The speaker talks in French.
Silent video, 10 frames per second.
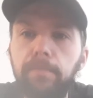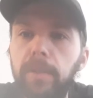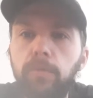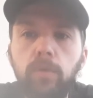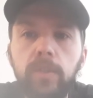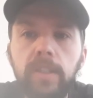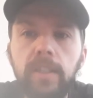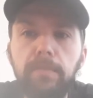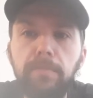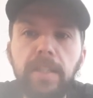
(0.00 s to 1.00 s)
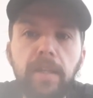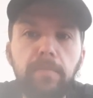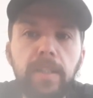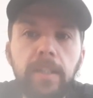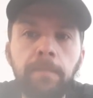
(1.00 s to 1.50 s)
Milwaukee,
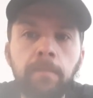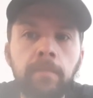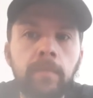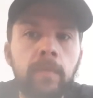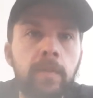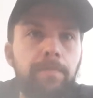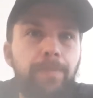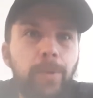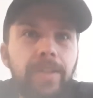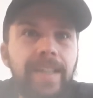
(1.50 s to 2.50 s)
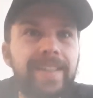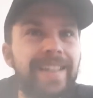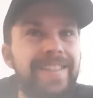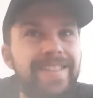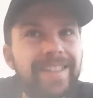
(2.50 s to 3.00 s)
Miami, peut-être
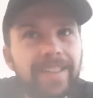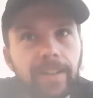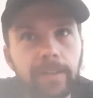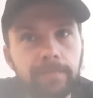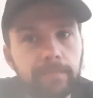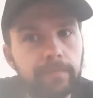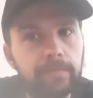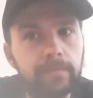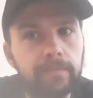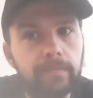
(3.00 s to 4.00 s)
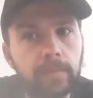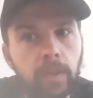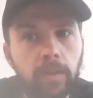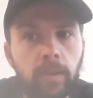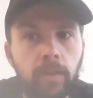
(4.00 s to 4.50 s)
Indiana
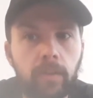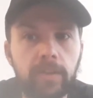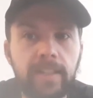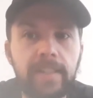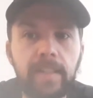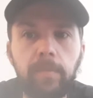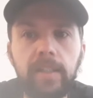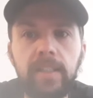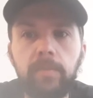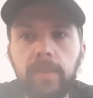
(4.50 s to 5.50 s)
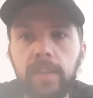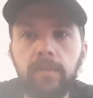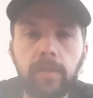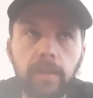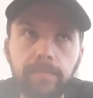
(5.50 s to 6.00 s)
en, septième équipe qui,
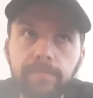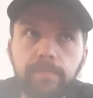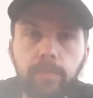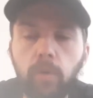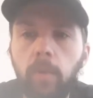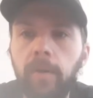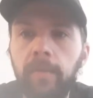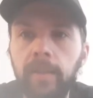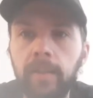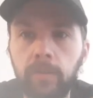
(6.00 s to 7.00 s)
voilà, pourquoi pas.